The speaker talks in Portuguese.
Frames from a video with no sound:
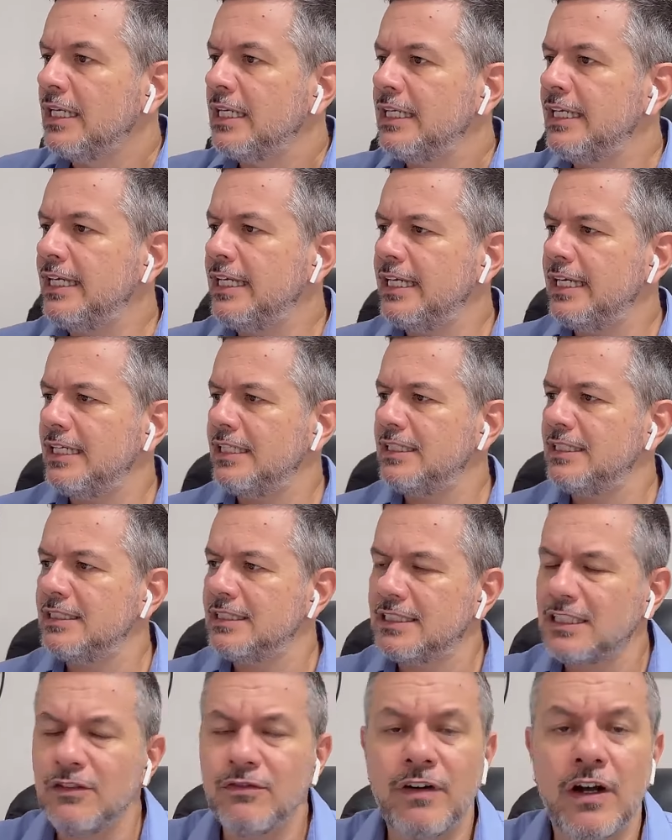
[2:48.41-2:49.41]
E
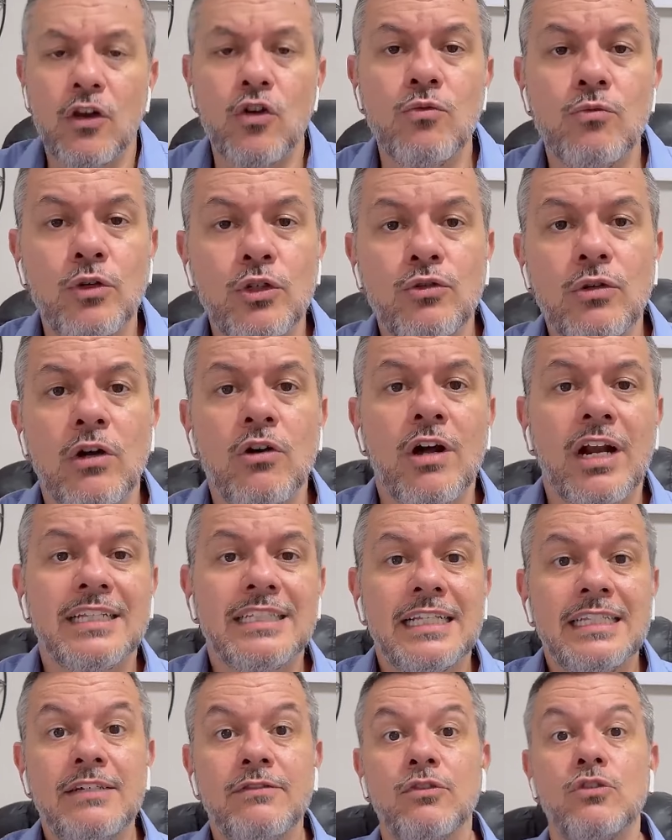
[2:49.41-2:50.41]
se falou muito agora
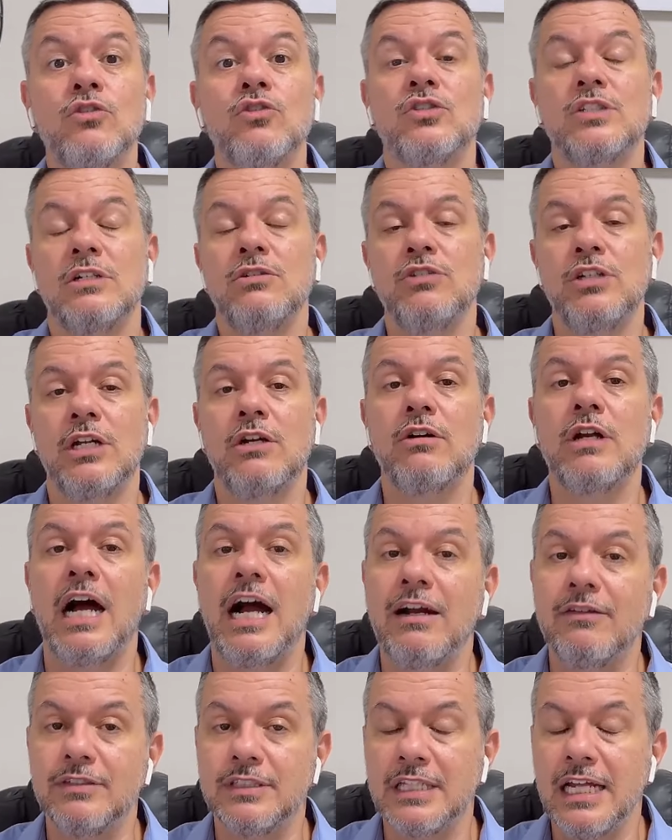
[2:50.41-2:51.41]
da devolução de
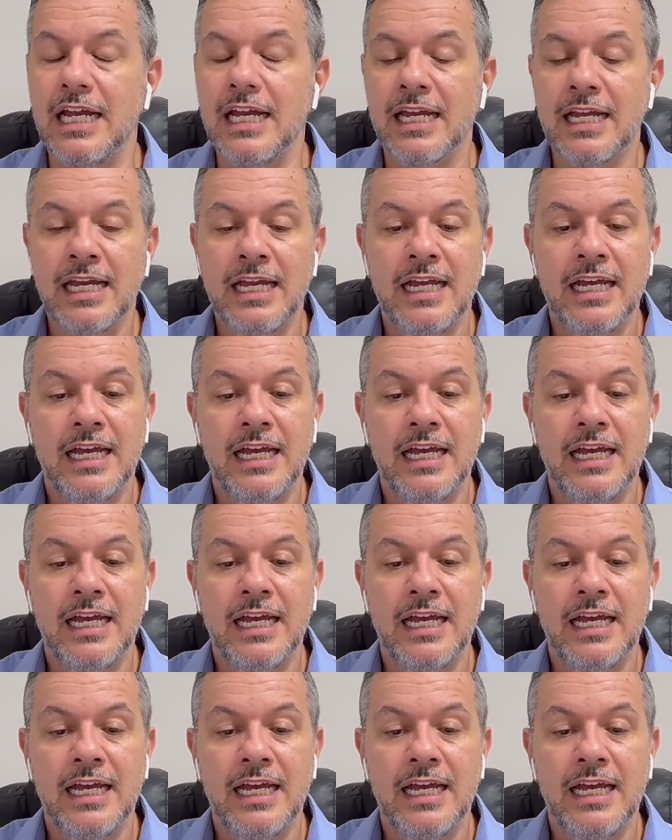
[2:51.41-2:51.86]
aeronaves, né?